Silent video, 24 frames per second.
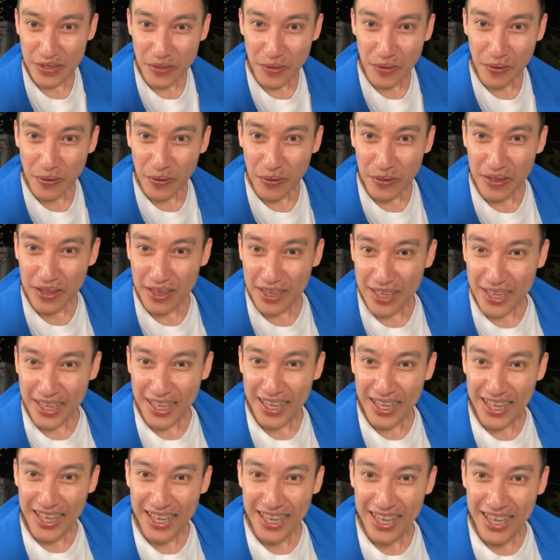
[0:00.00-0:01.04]
有一个人为
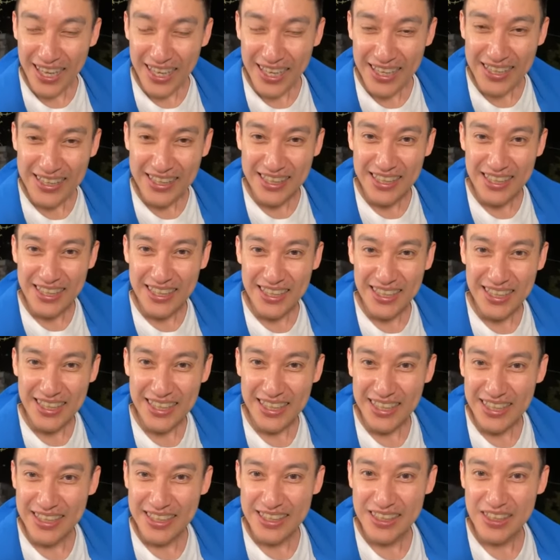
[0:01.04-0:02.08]
了看直播，
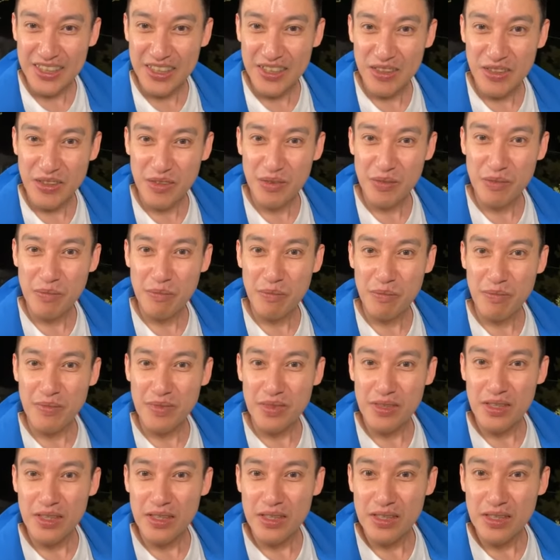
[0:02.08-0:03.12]
下雨天赶巴
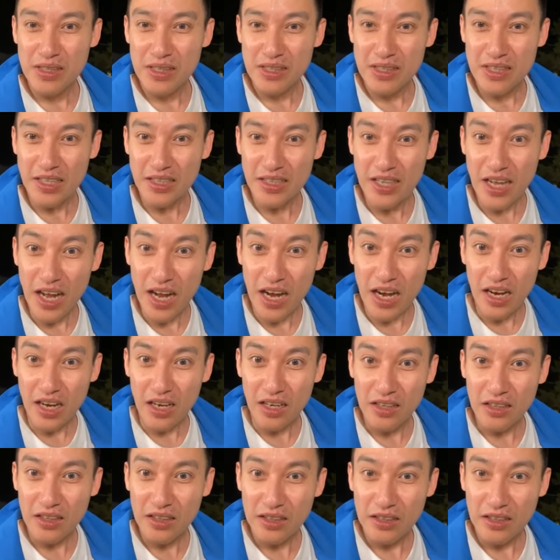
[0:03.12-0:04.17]
士，真的
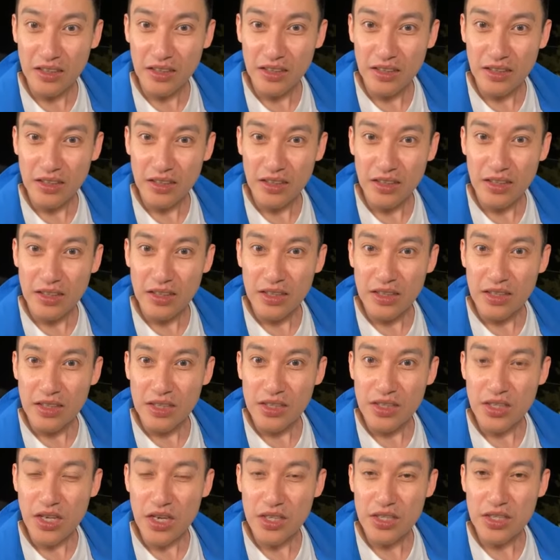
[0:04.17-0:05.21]
哦，辛苦，
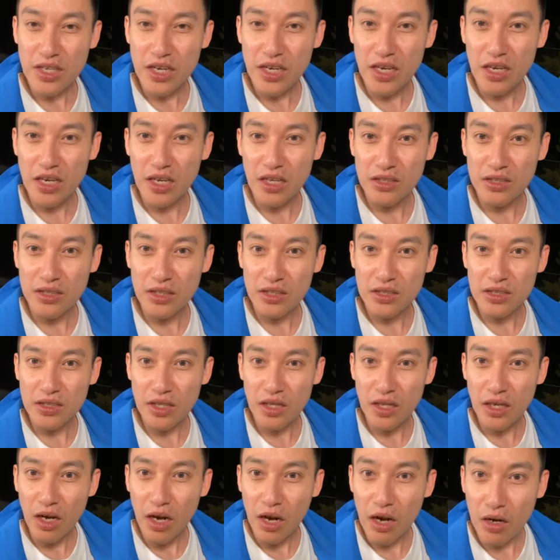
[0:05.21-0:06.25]
谢谢谢
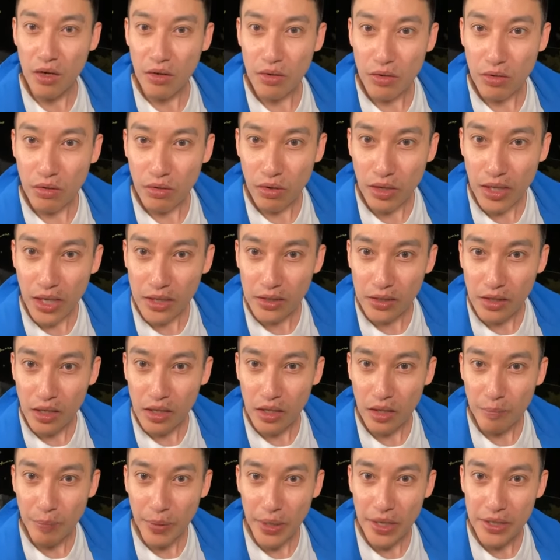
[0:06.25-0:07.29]
谢哦，我看
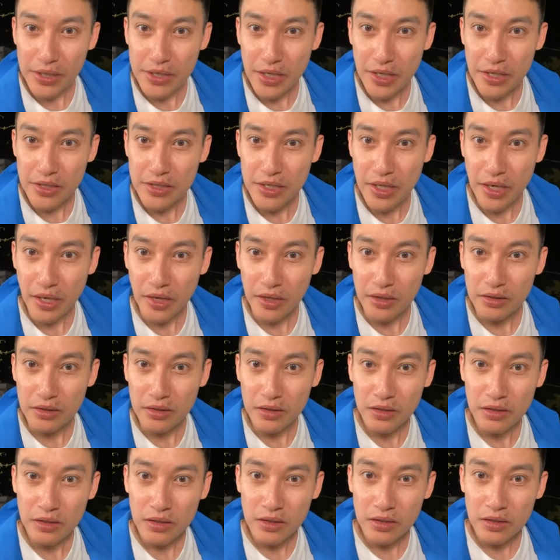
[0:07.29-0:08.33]
到了 p a y t e
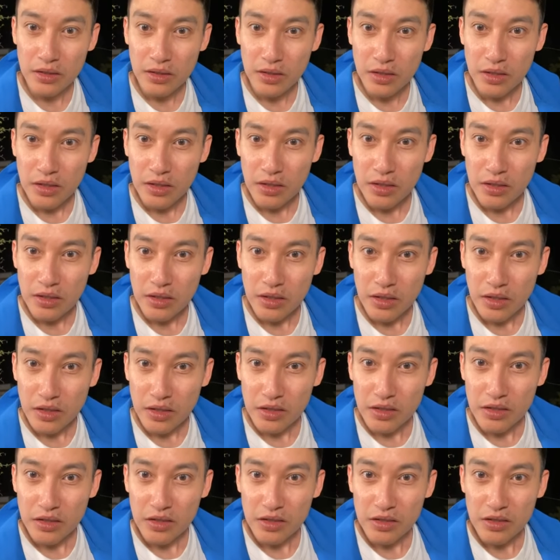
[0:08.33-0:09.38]
n p a y
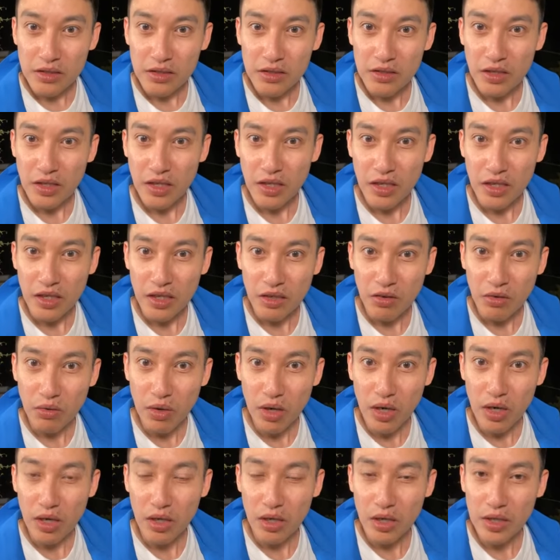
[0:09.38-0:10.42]
Ten，对，
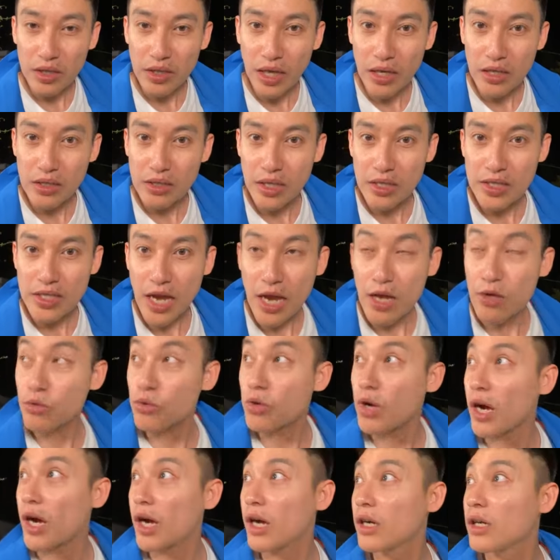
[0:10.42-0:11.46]
哇，哎哪里在下
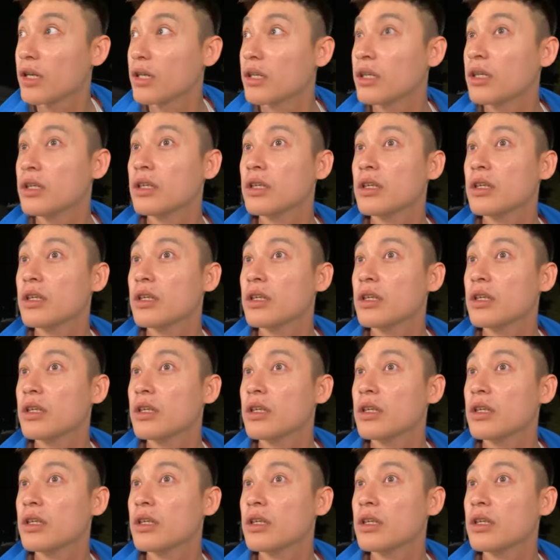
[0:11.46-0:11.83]
雨啊？